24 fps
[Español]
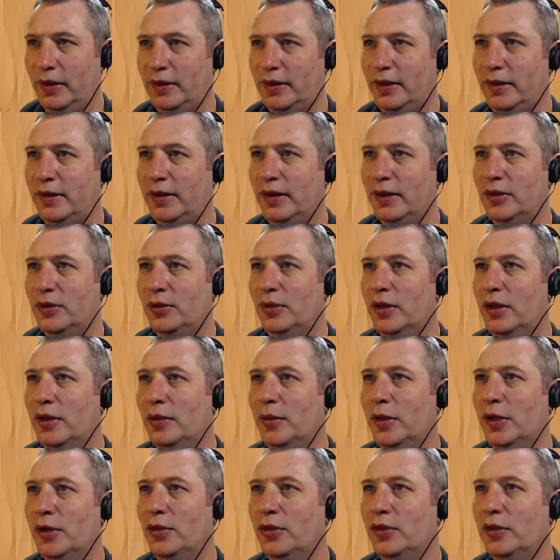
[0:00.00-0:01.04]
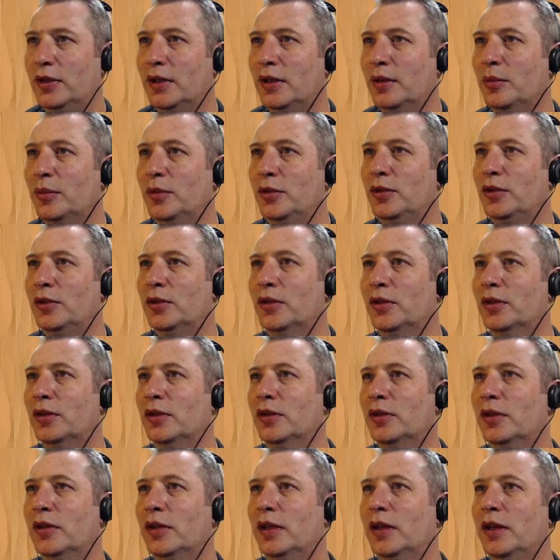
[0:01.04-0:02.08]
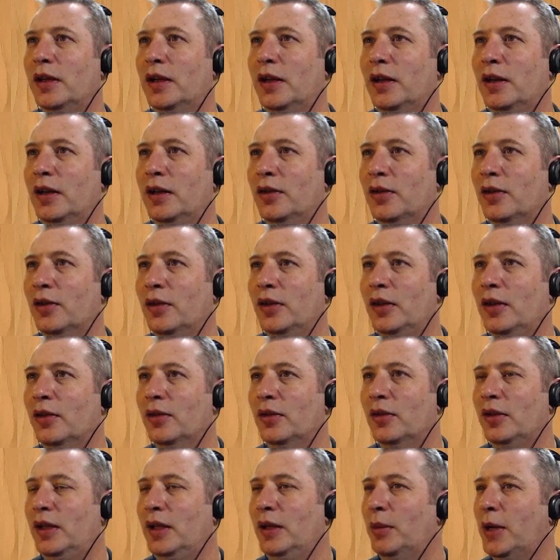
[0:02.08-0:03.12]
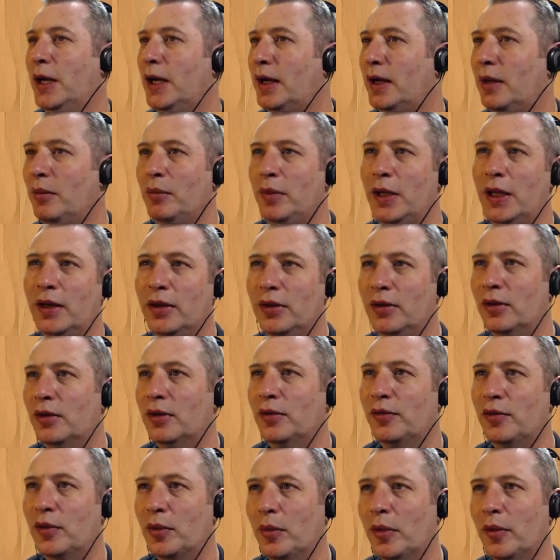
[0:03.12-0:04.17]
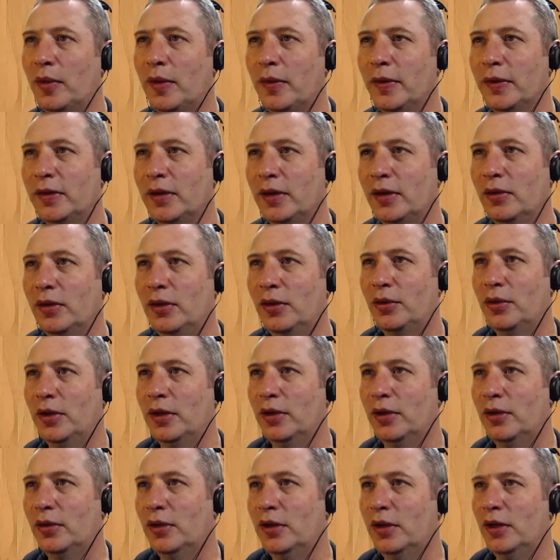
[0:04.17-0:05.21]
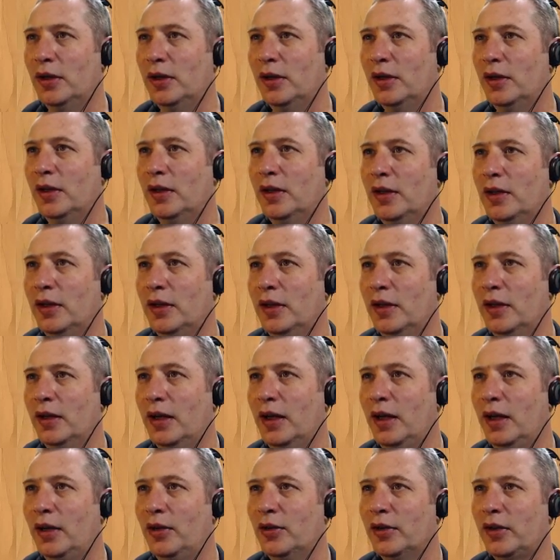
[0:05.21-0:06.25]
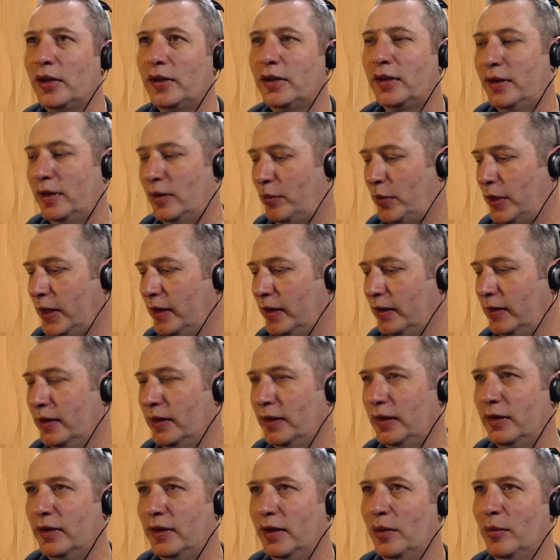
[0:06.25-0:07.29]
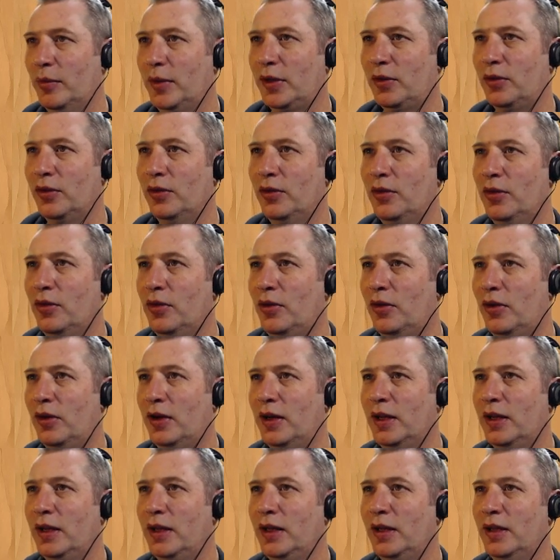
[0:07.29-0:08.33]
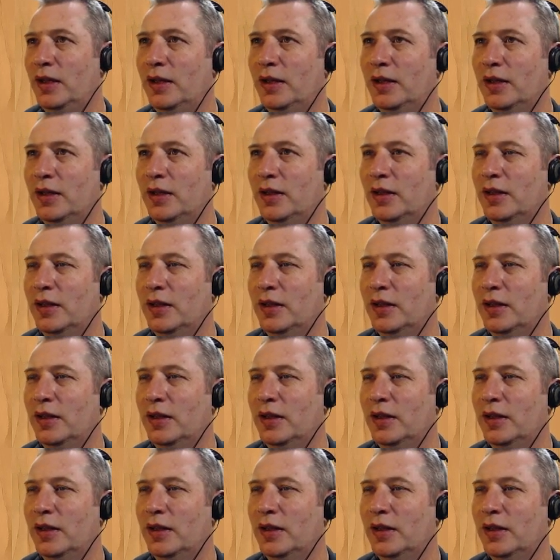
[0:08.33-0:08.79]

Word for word: Estas texturas me gustan mucho el sonido y va cambiando conforme va avanzando el juego. Eh, hay cosas que se parecen y sin embargo no hay